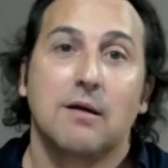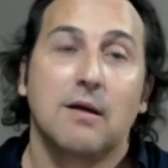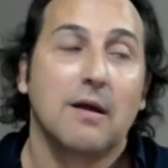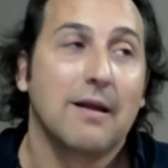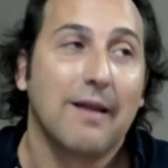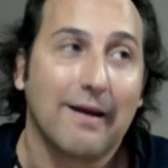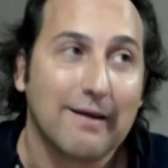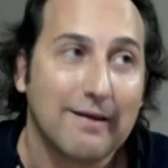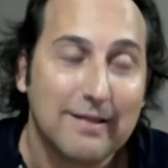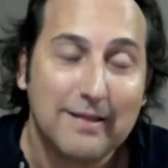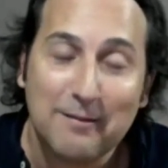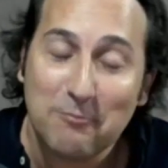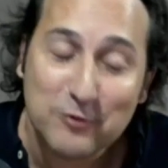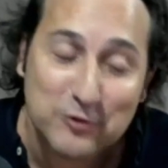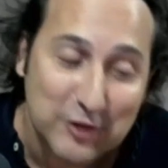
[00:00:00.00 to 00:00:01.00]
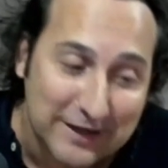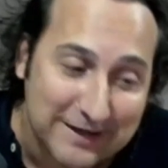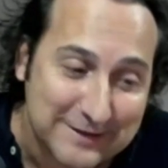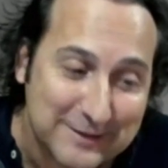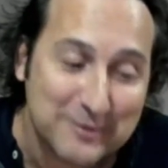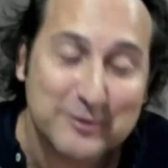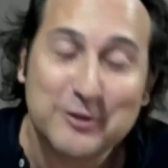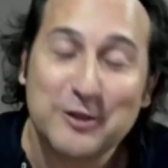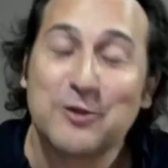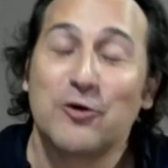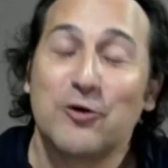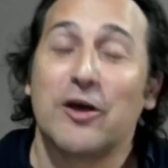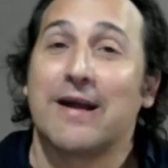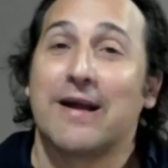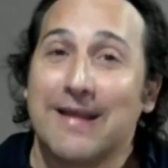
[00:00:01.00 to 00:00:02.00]
La gente, mucha gente yo entiendo
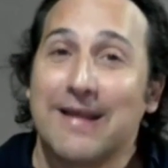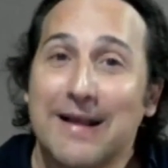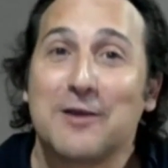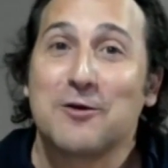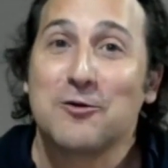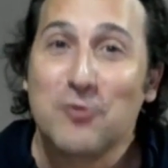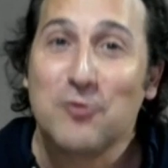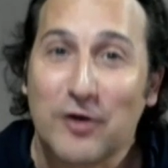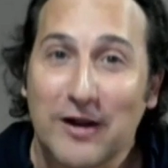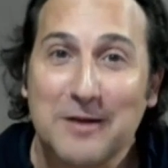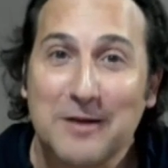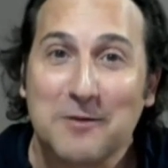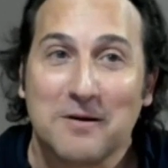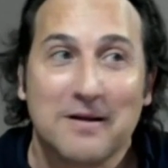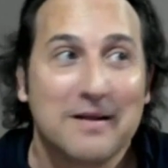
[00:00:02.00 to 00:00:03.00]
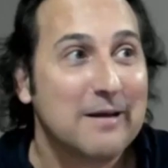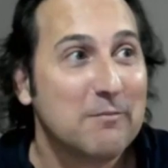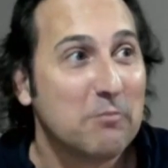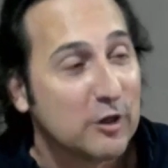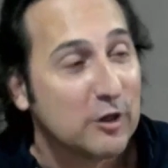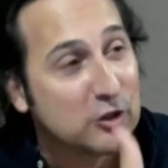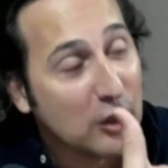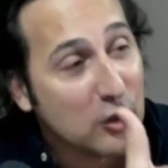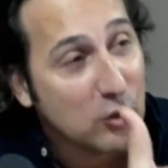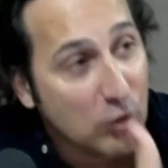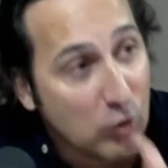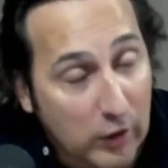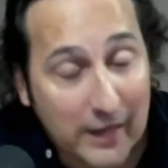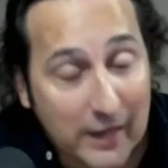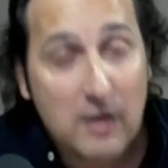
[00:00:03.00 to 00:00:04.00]
que crea que yo no creo, pero es que yo lo
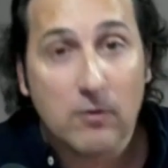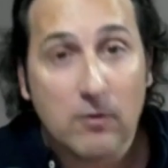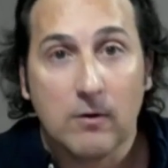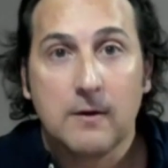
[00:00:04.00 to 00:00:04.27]
creo,